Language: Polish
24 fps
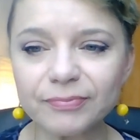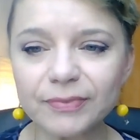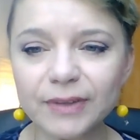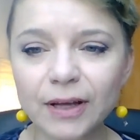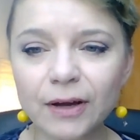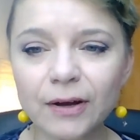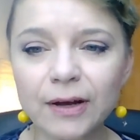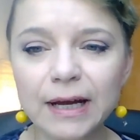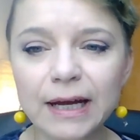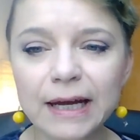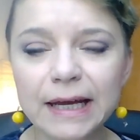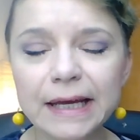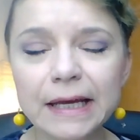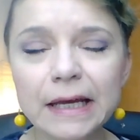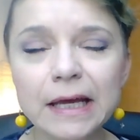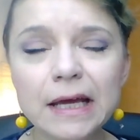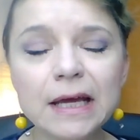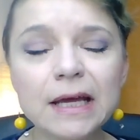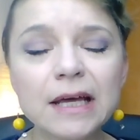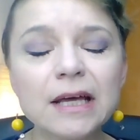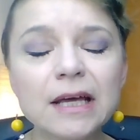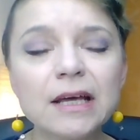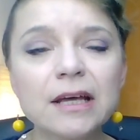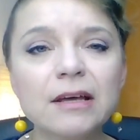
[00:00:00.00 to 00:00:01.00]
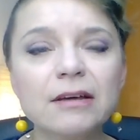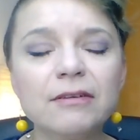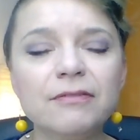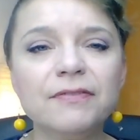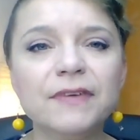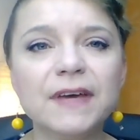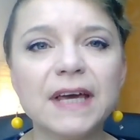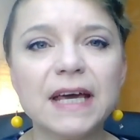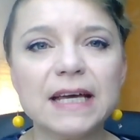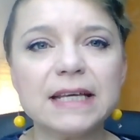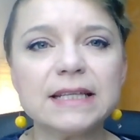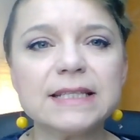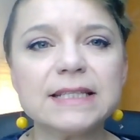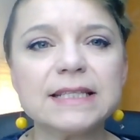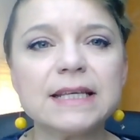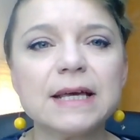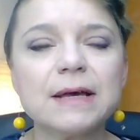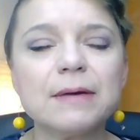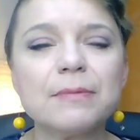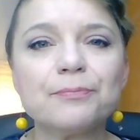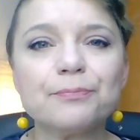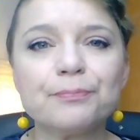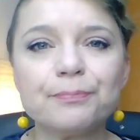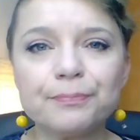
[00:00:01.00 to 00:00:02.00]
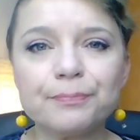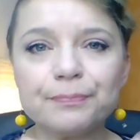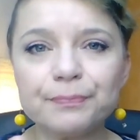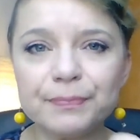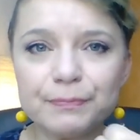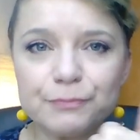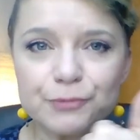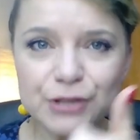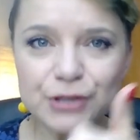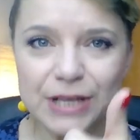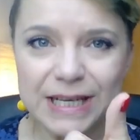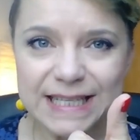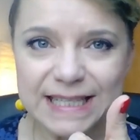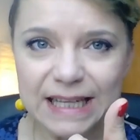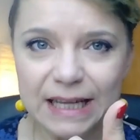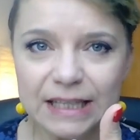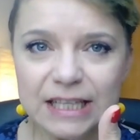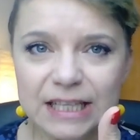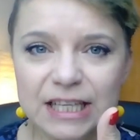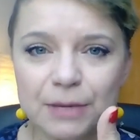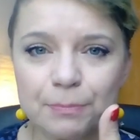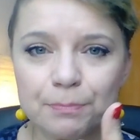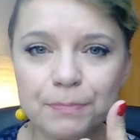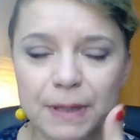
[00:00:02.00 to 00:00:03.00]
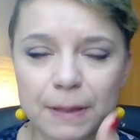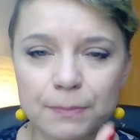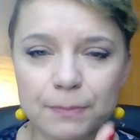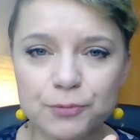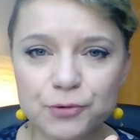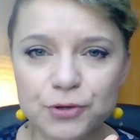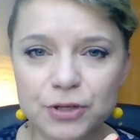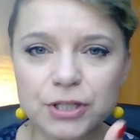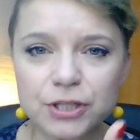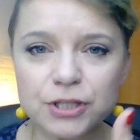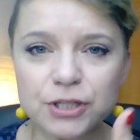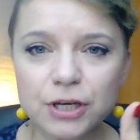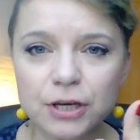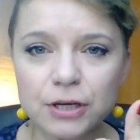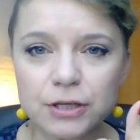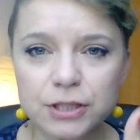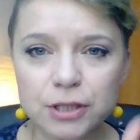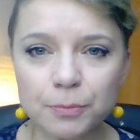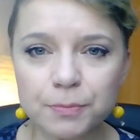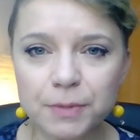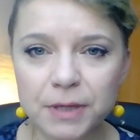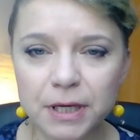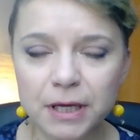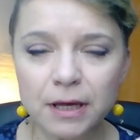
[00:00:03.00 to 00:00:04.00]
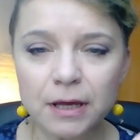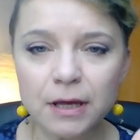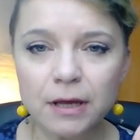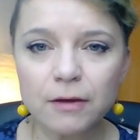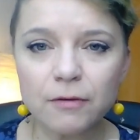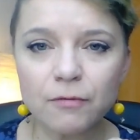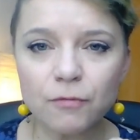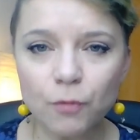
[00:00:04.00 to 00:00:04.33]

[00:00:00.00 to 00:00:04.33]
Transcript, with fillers: Ok? Więc przestań pieprzyć sobie